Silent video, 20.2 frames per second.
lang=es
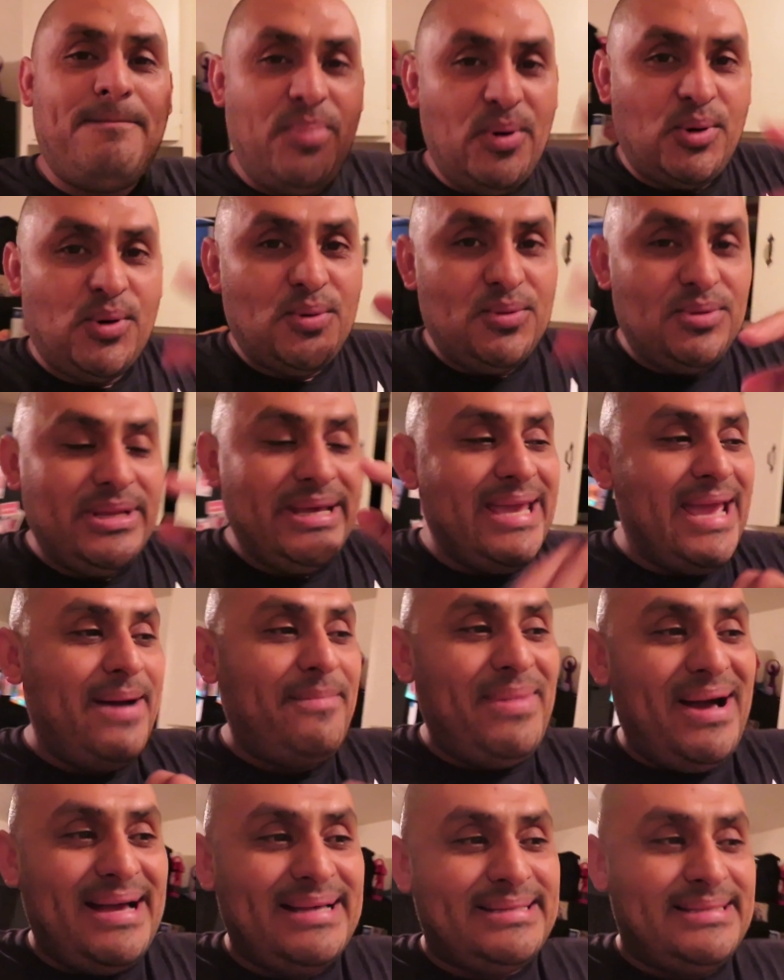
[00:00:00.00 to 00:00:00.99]
por un
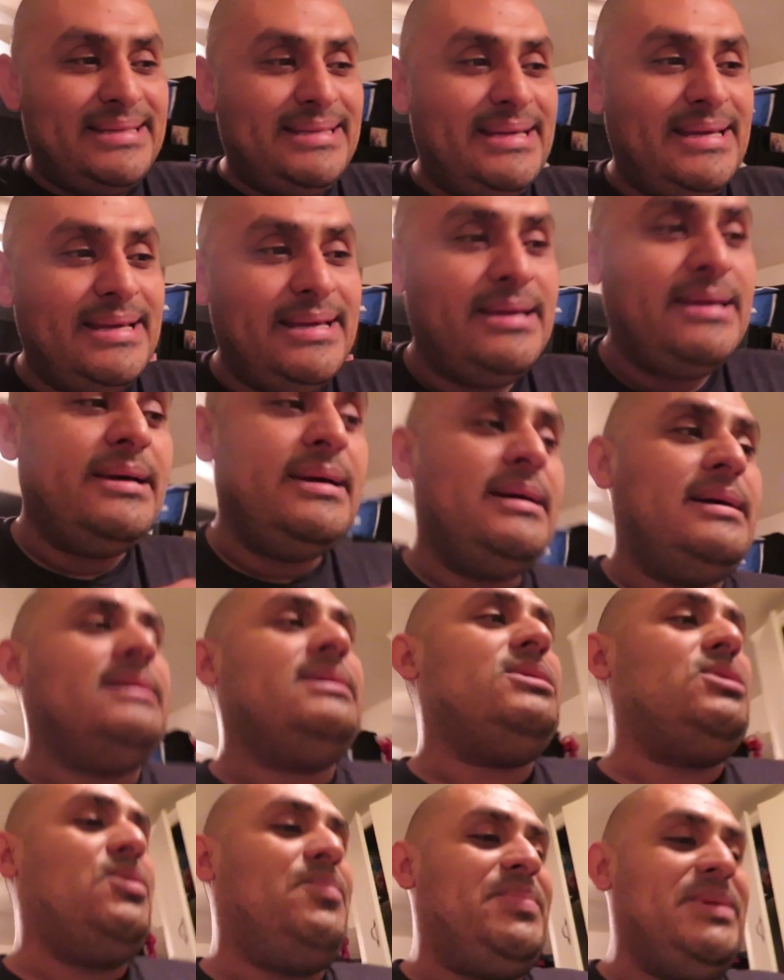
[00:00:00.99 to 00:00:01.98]
día más
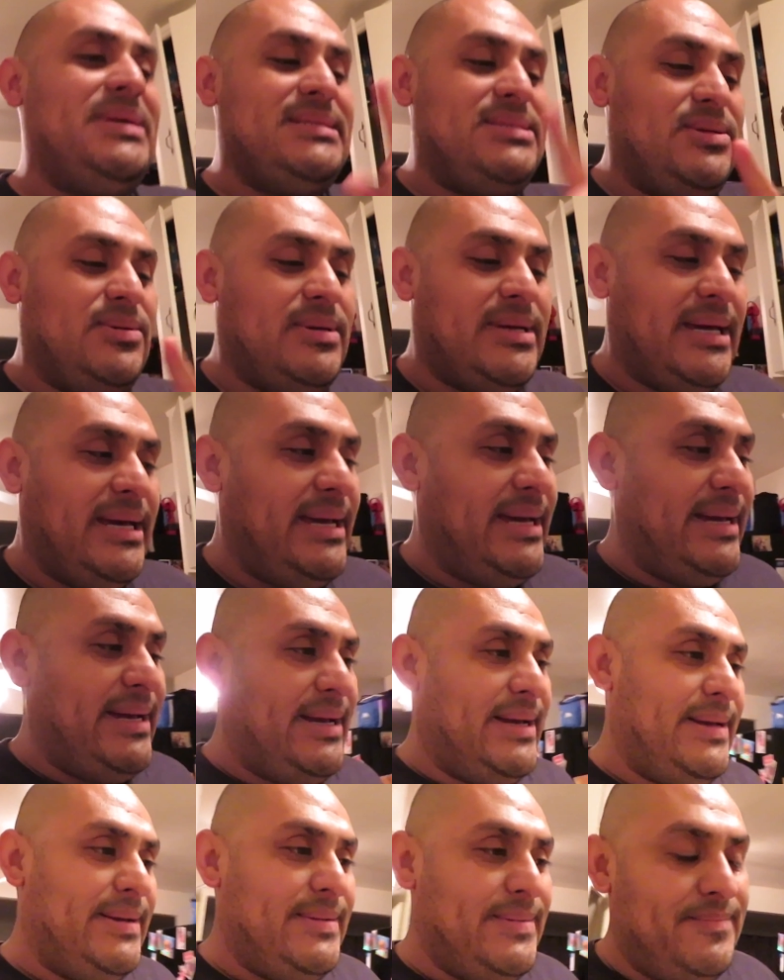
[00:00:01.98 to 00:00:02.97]
yo pienso
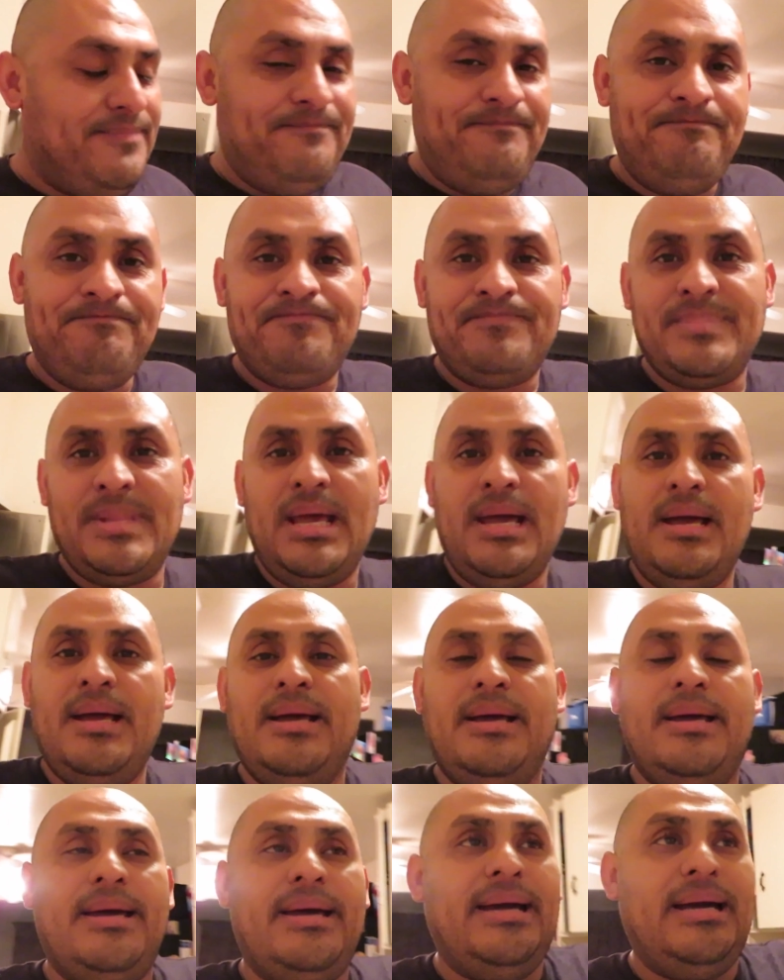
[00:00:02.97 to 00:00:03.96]
que
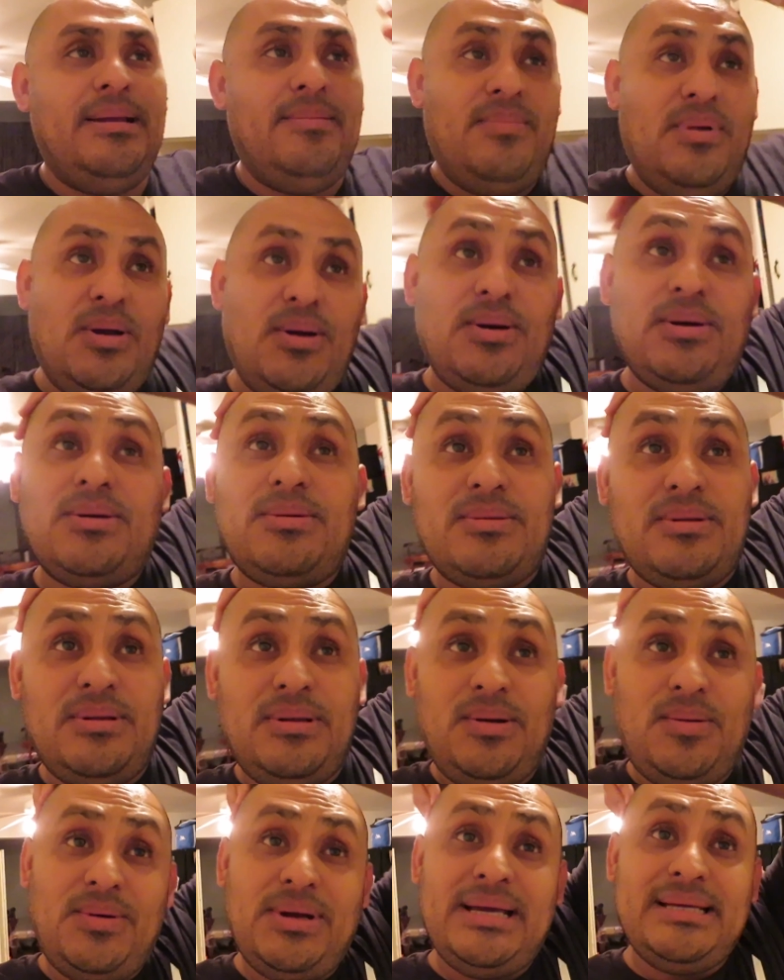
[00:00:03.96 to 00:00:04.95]
el blog
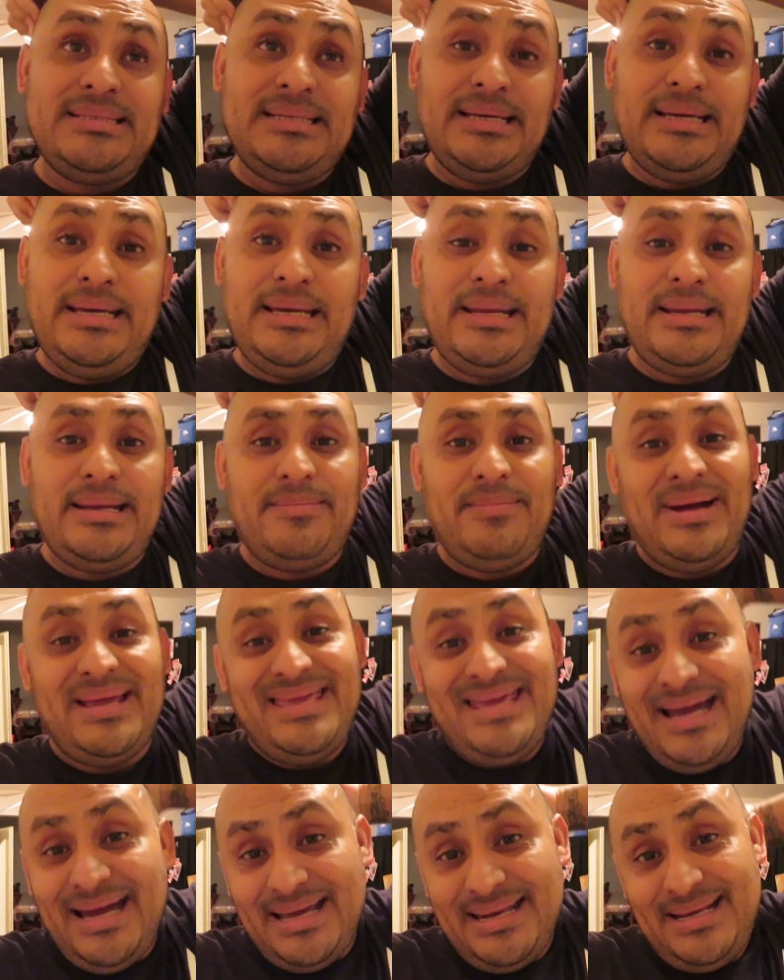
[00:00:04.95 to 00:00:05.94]
lo voy a seguir
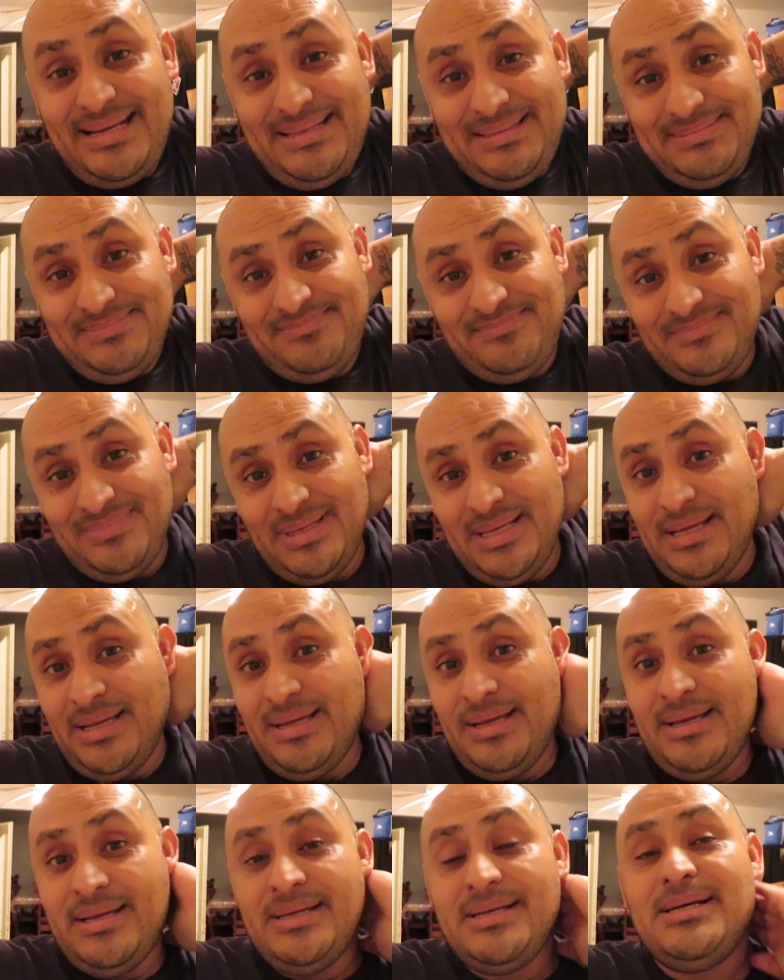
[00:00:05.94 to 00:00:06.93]
mañana
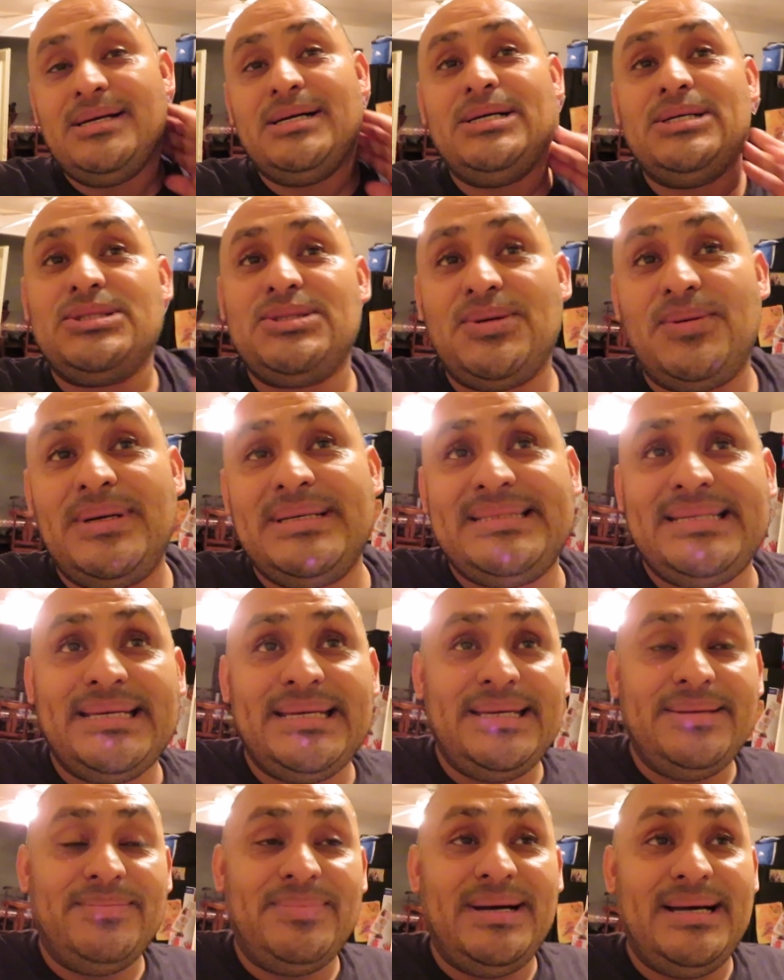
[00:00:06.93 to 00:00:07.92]
eso va a
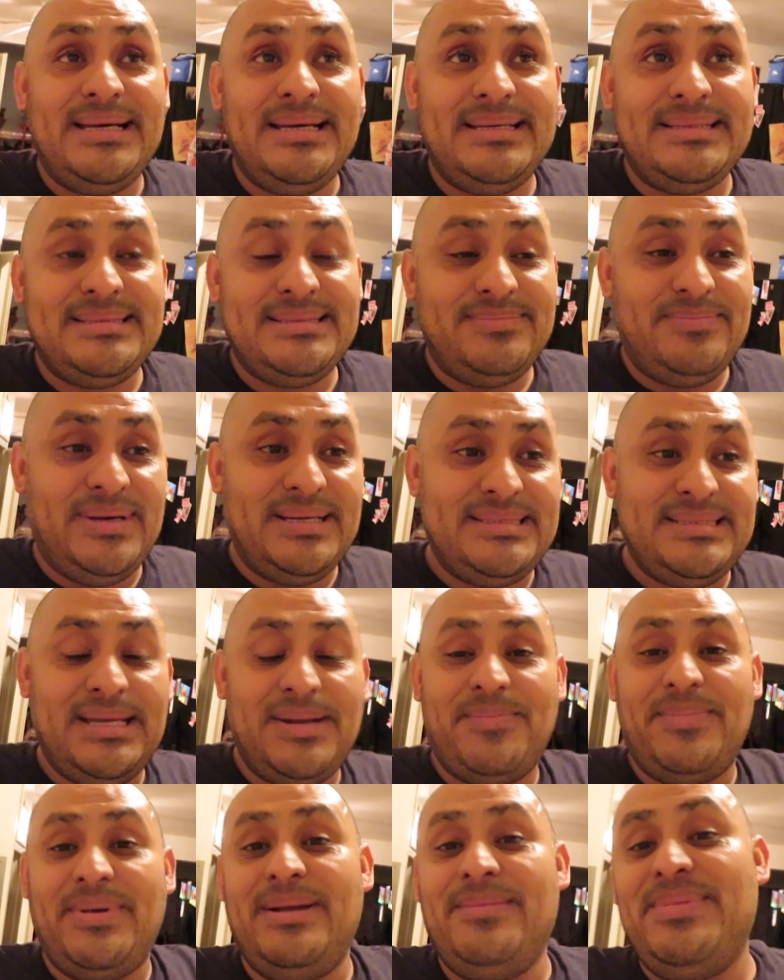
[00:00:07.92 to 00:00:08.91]
seguir va, va a
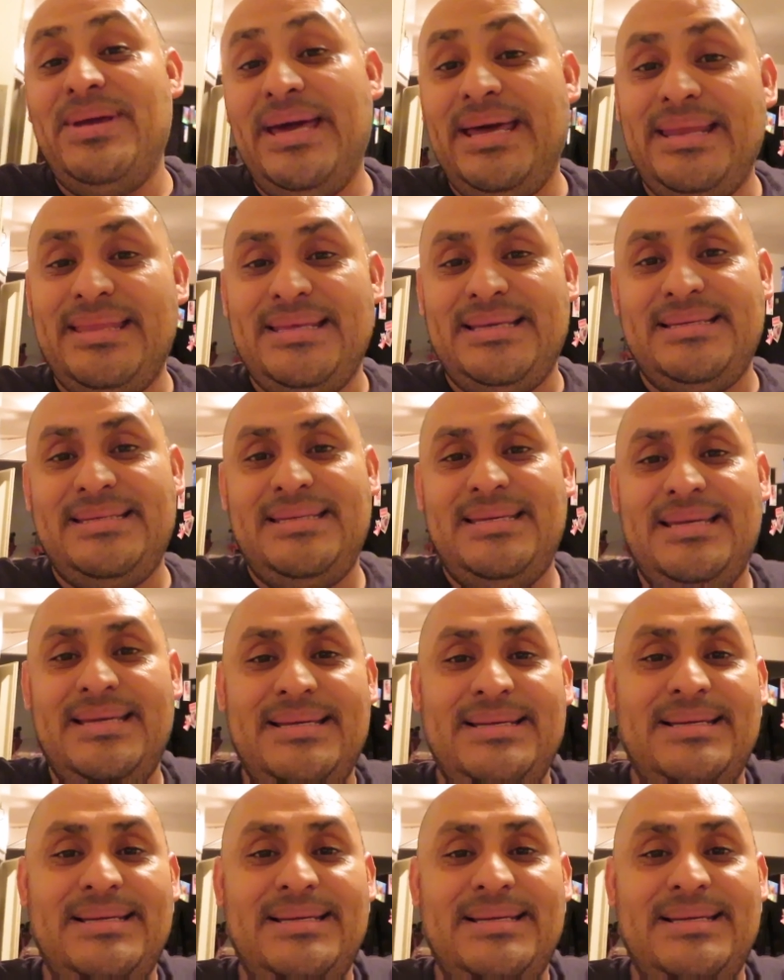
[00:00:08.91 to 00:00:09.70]
estar para el viernes